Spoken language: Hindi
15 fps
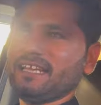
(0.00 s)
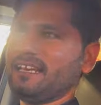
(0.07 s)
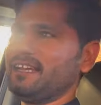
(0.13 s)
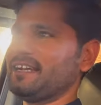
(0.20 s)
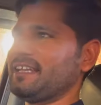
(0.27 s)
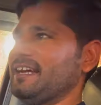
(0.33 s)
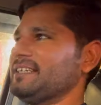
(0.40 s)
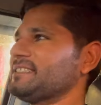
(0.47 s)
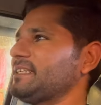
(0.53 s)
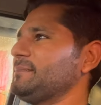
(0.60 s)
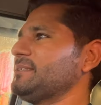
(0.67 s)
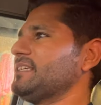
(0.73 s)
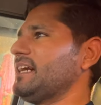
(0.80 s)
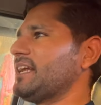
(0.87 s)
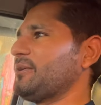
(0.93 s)
अल्लाह के आसरे
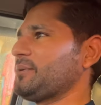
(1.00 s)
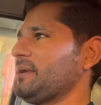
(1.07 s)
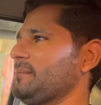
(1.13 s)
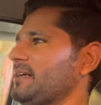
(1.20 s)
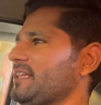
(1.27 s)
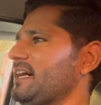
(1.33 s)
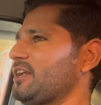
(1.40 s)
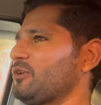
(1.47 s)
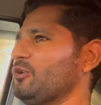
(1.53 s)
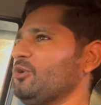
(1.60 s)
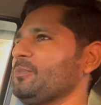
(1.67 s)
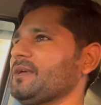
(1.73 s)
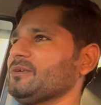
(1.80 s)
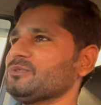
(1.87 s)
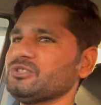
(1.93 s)
पे जा रहा हूँ या बाजार
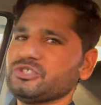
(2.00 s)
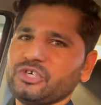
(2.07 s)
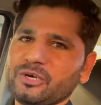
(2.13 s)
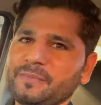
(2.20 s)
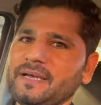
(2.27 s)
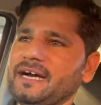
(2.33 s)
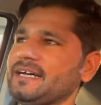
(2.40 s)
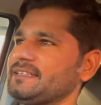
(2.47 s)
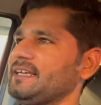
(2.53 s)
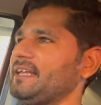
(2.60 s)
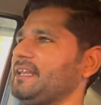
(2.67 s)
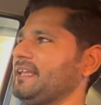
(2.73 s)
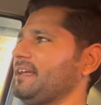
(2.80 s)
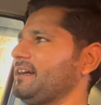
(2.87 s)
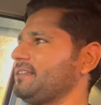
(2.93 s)
घूम के उसी चौक पे आता
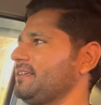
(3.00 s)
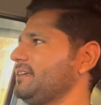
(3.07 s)
है नहीं आता